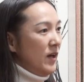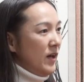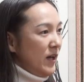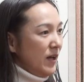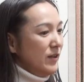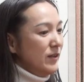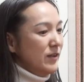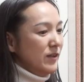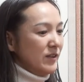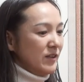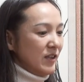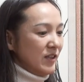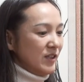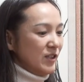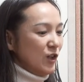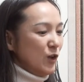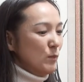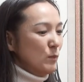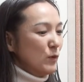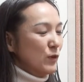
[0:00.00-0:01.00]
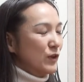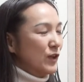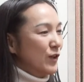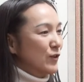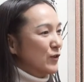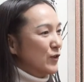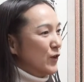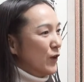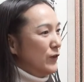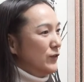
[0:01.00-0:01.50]
했는데 시험 볼
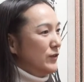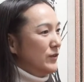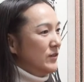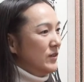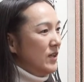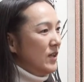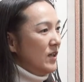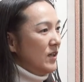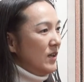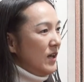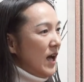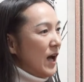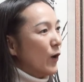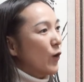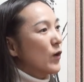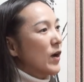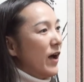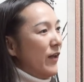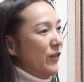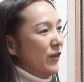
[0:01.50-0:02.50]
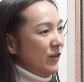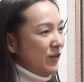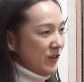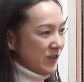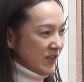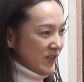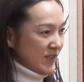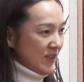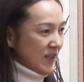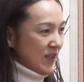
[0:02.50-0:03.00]
때도 저는 학원을 안
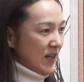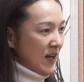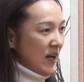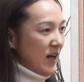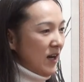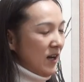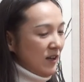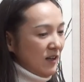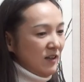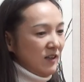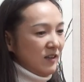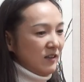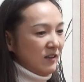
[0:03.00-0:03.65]
다녔으니까